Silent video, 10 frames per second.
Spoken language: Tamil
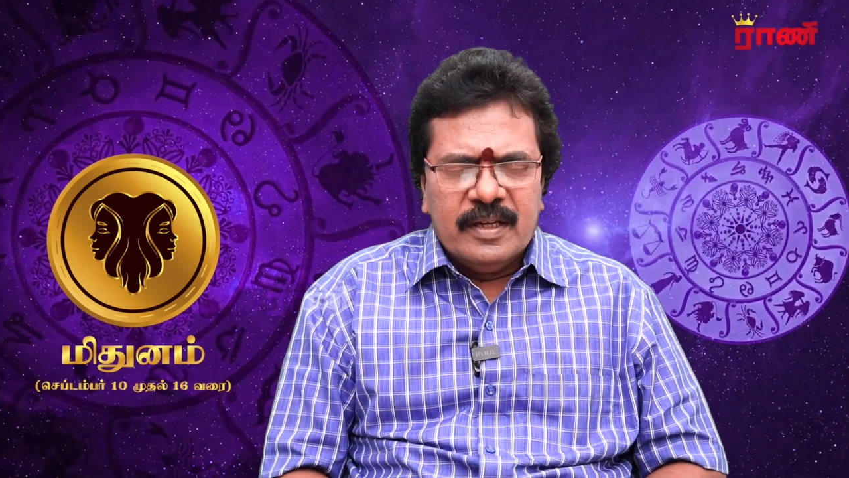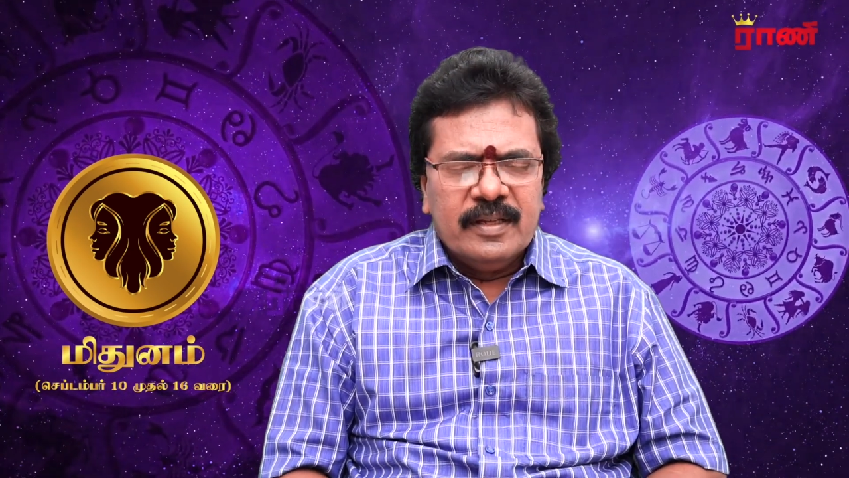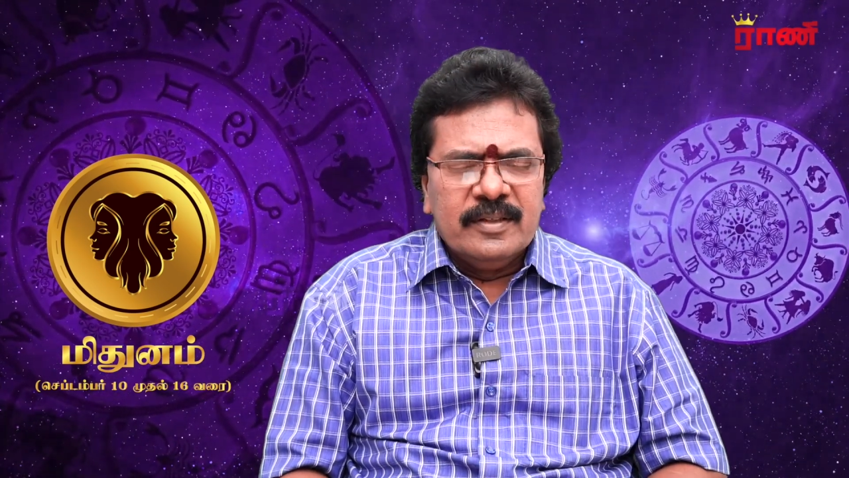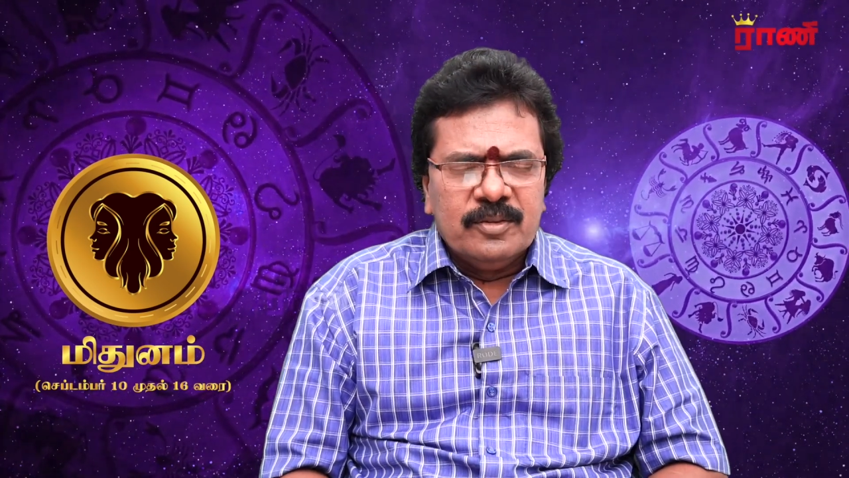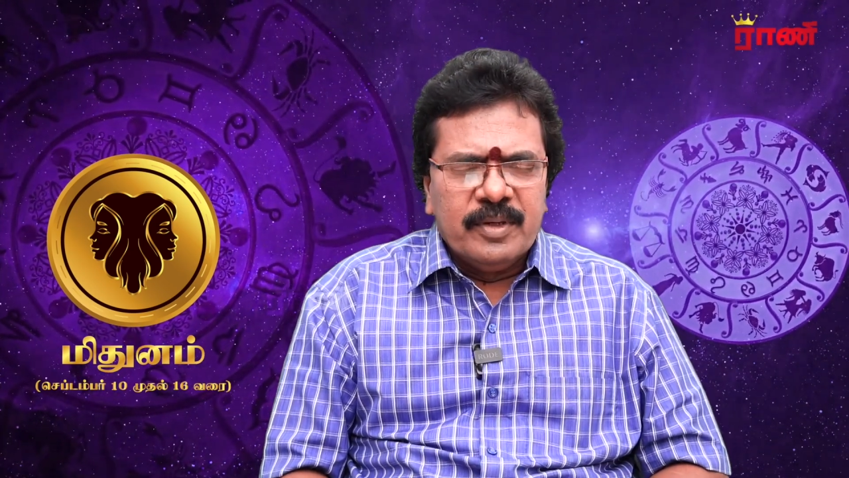
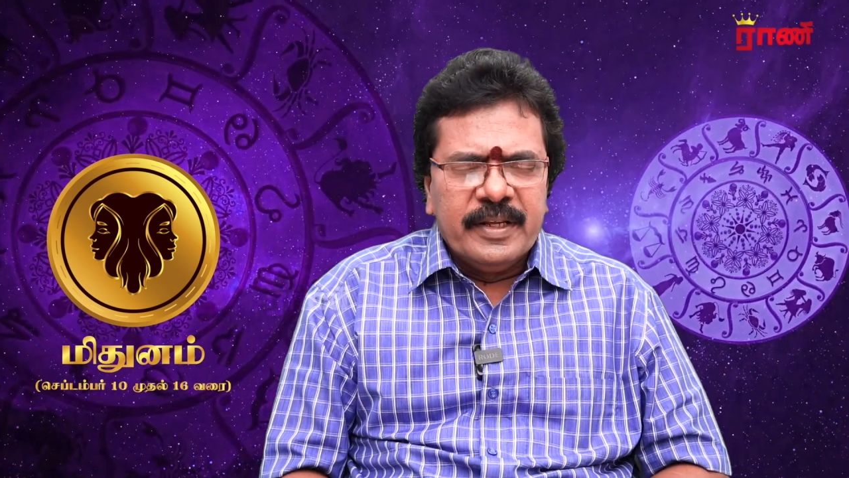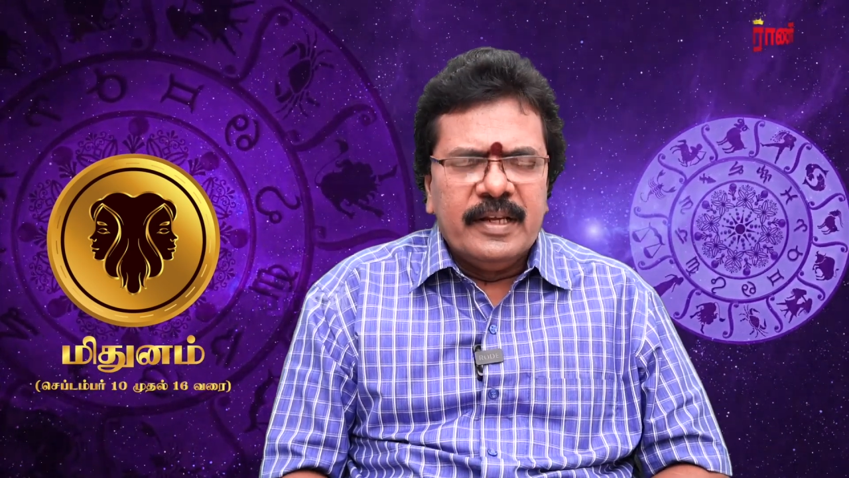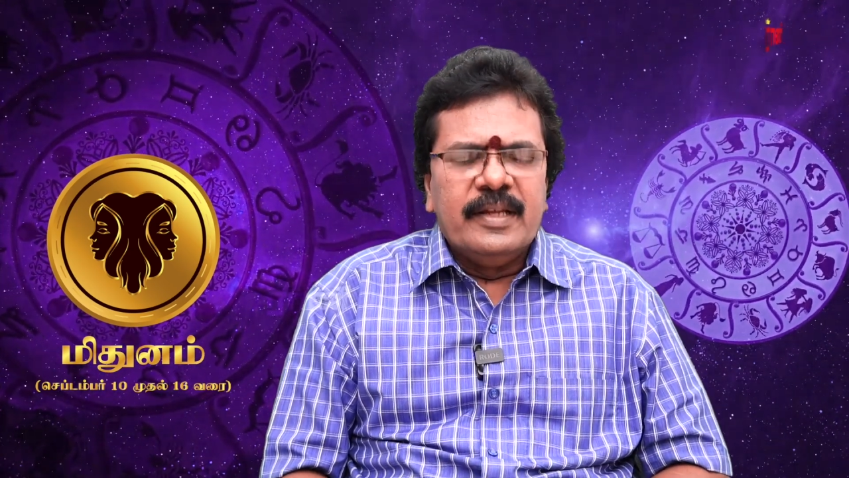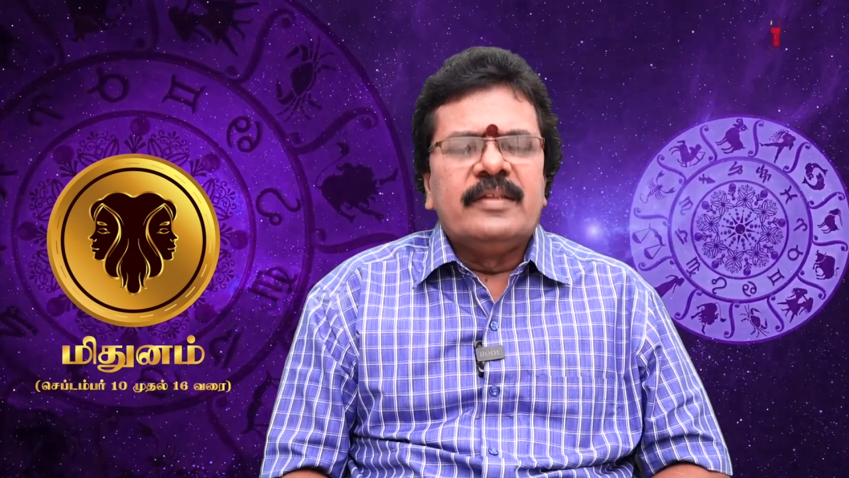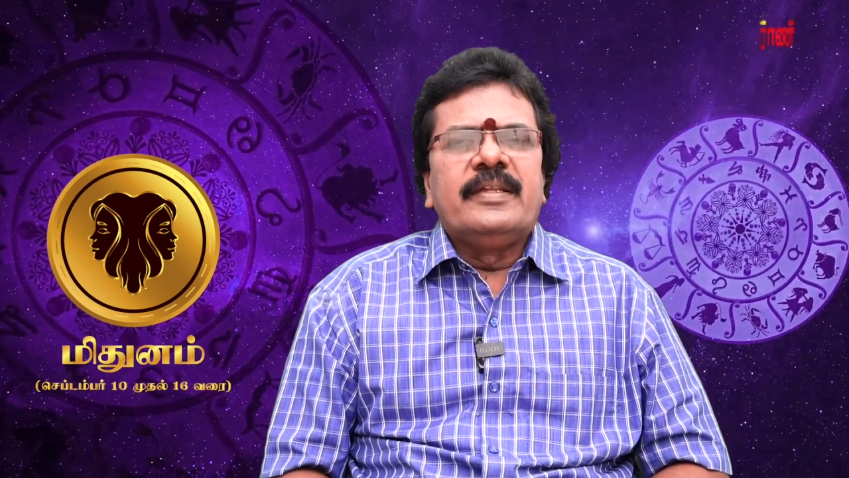சார்ந்த
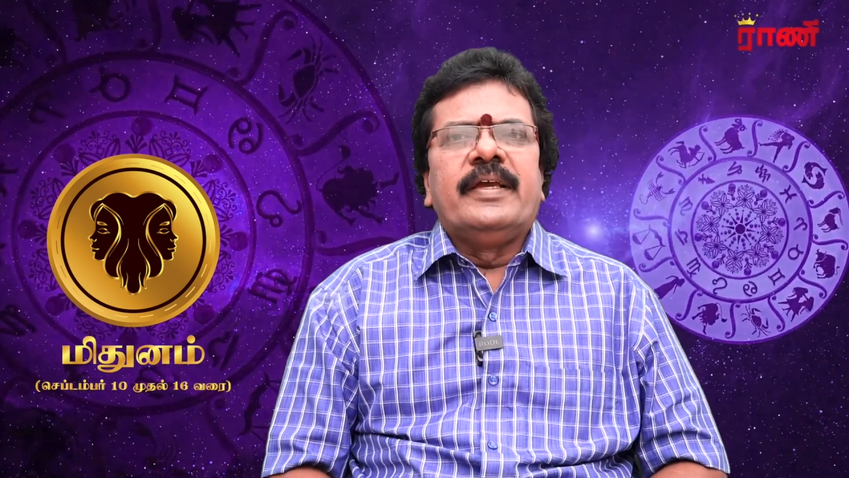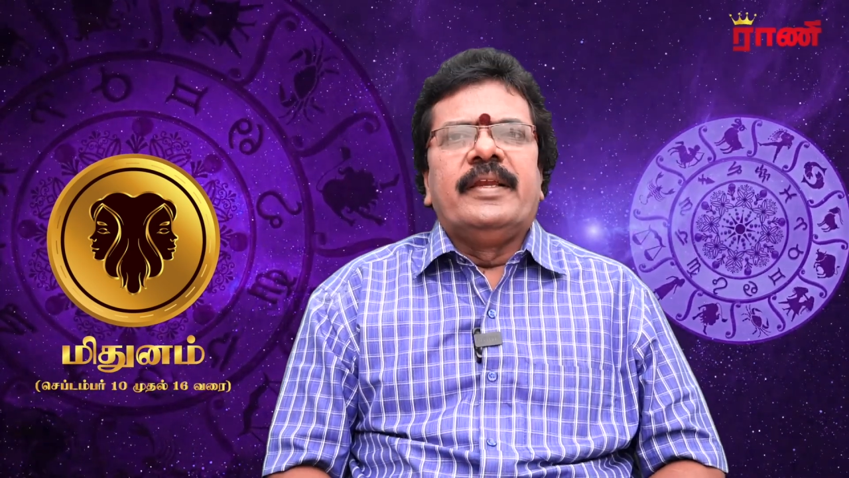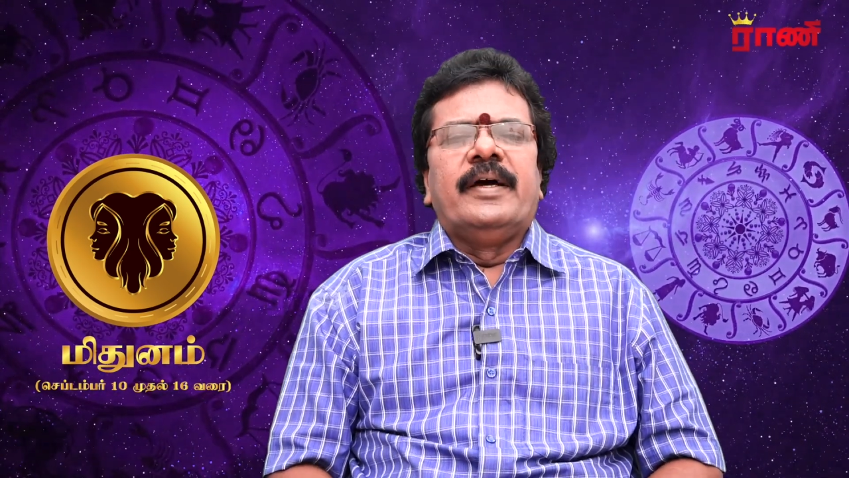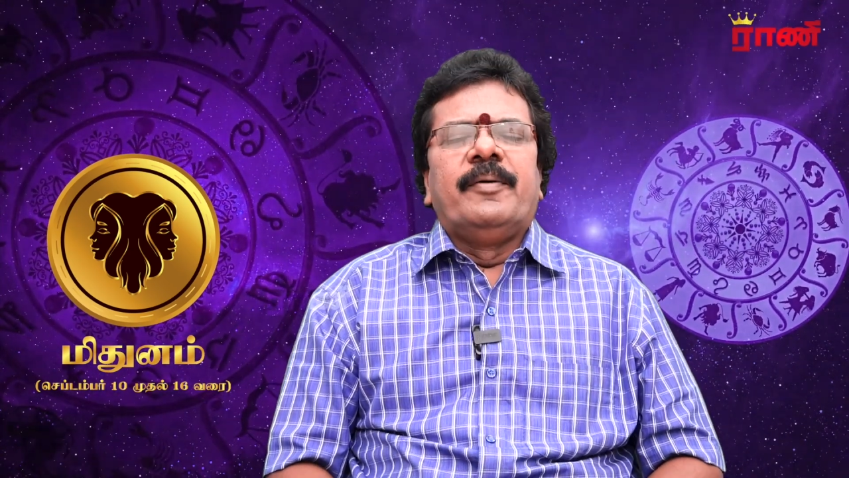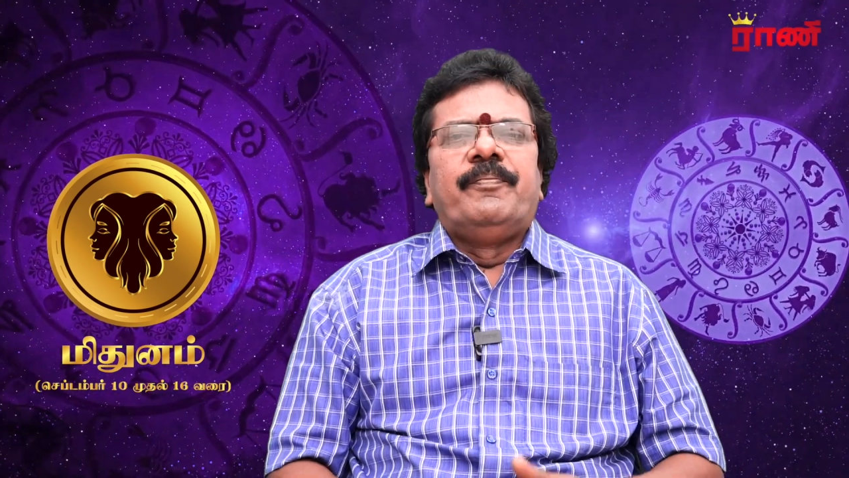துறைகளில்
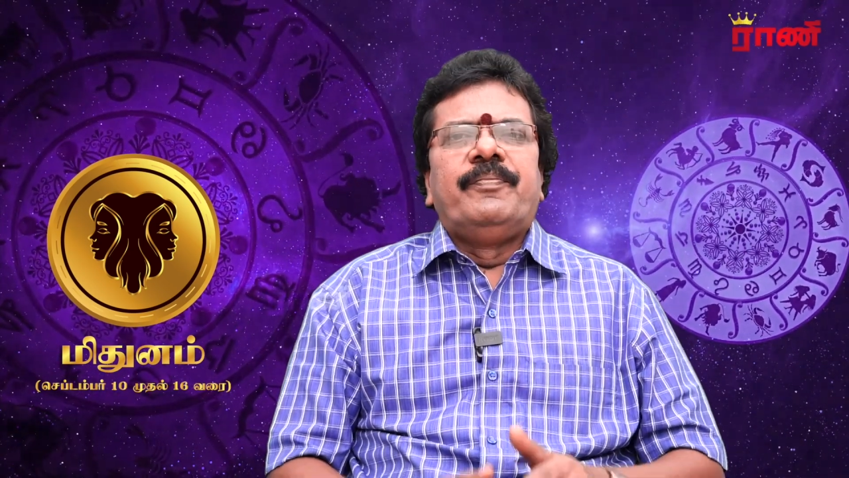இருந்தீங்கன்னா